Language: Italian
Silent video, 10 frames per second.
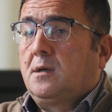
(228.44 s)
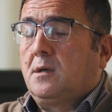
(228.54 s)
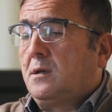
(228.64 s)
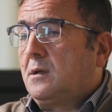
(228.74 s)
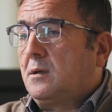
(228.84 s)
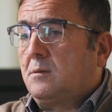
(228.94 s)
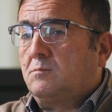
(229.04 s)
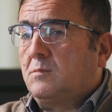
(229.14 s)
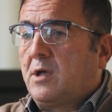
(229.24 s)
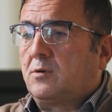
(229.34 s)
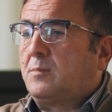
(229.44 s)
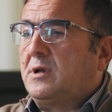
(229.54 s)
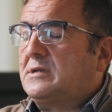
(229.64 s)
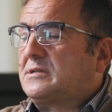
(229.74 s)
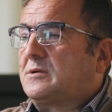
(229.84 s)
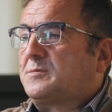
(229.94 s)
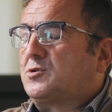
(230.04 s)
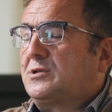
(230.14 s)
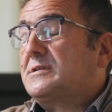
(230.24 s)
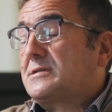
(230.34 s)
Eh, è una bellissima
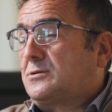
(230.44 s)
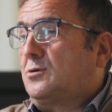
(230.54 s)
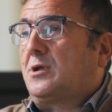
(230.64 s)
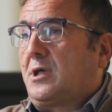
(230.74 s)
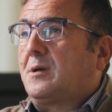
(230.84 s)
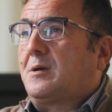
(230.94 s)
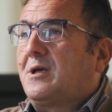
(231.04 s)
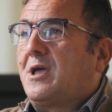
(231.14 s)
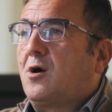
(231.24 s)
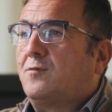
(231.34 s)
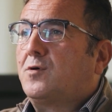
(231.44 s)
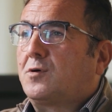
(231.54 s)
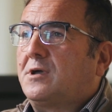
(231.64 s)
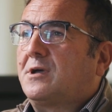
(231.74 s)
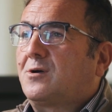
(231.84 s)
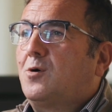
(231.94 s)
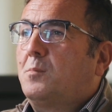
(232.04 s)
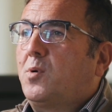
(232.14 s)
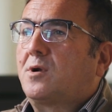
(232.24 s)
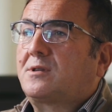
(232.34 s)
specializzazione, è ovvio che
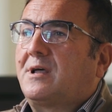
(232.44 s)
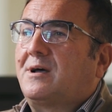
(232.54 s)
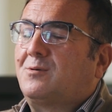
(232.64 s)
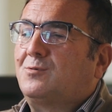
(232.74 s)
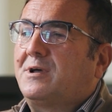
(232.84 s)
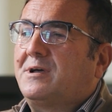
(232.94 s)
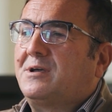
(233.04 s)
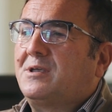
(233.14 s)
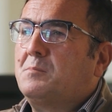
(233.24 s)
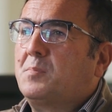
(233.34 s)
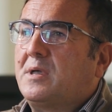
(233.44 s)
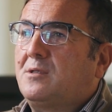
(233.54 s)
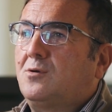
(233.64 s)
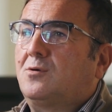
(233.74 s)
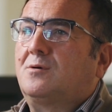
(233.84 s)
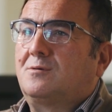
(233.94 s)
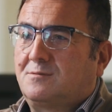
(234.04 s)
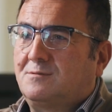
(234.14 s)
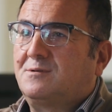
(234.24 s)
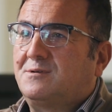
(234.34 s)
comporta un impegno
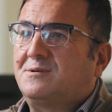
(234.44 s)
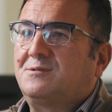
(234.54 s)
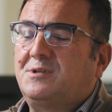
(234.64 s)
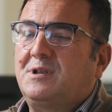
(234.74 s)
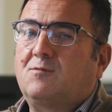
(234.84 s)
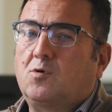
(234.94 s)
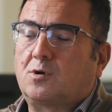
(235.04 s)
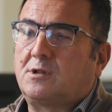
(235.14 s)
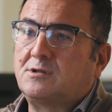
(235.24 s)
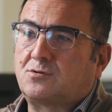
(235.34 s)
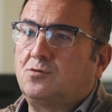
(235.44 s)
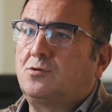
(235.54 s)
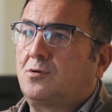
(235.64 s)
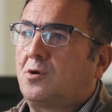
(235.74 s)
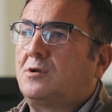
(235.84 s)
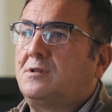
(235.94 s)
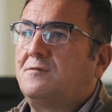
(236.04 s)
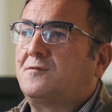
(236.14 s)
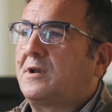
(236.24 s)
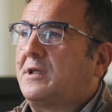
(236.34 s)
eh, di lavoro e di studio non
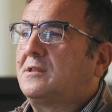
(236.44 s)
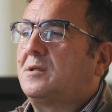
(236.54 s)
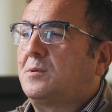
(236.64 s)
indifferente